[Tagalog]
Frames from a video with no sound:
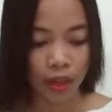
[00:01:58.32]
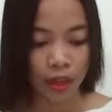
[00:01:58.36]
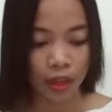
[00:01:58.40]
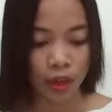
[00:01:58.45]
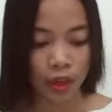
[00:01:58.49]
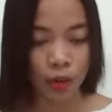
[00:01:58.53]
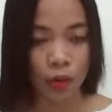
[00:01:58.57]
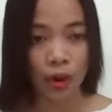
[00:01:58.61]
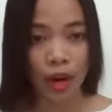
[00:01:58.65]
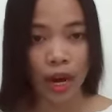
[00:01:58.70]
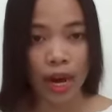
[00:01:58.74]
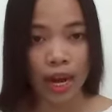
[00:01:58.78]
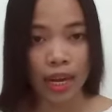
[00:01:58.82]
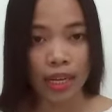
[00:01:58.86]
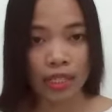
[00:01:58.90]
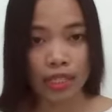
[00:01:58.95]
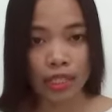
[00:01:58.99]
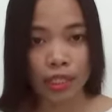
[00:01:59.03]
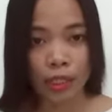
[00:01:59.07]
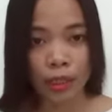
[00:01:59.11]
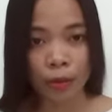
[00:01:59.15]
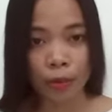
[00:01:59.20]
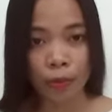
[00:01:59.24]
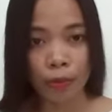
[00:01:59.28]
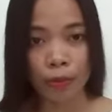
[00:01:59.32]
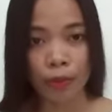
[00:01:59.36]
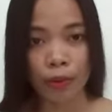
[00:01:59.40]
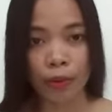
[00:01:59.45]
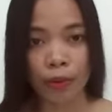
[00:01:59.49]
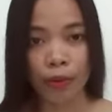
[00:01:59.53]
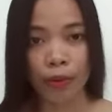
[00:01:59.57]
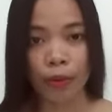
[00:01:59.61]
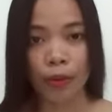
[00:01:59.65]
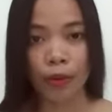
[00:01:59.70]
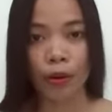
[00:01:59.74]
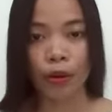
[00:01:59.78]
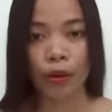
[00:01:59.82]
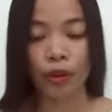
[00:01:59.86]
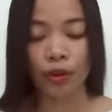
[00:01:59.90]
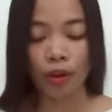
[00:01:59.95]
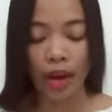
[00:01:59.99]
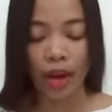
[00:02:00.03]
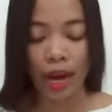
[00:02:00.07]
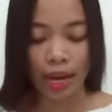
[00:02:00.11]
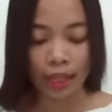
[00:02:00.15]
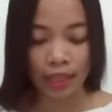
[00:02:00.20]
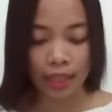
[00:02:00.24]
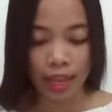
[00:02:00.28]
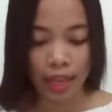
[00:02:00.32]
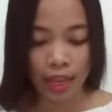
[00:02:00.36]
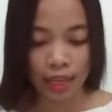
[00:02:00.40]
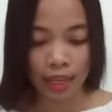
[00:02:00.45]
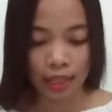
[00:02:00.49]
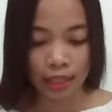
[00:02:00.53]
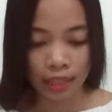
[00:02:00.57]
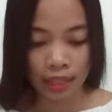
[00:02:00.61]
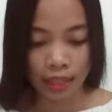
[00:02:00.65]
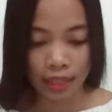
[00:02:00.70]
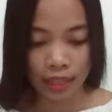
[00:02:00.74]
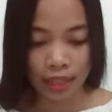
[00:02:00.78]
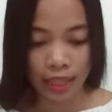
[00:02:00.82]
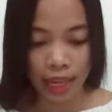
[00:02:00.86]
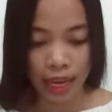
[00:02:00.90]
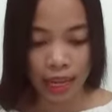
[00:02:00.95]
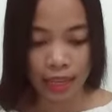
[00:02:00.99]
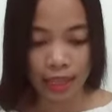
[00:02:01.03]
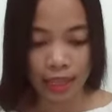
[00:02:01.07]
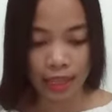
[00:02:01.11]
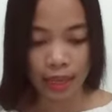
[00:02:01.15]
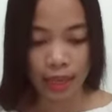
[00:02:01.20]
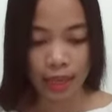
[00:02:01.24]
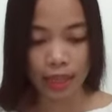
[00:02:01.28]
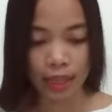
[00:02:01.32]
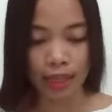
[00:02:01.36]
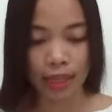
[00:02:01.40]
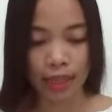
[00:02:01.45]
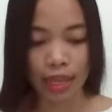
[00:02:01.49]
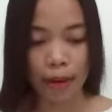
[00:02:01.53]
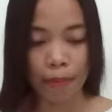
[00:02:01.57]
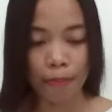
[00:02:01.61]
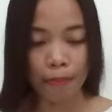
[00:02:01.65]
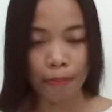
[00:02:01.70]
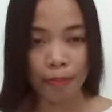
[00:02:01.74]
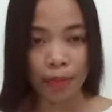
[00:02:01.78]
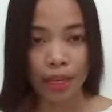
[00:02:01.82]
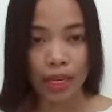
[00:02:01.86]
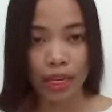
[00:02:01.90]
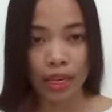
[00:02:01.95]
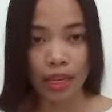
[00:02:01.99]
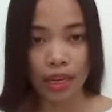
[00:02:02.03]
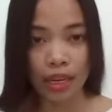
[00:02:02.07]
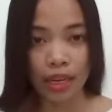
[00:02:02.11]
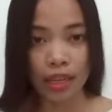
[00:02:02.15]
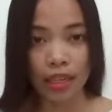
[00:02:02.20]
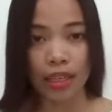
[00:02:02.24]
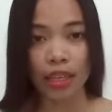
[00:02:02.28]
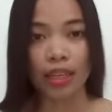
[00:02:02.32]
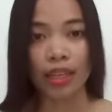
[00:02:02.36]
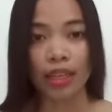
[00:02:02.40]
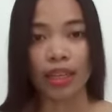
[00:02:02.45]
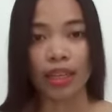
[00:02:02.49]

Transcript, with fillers: yung answer po or yung identity natin na me that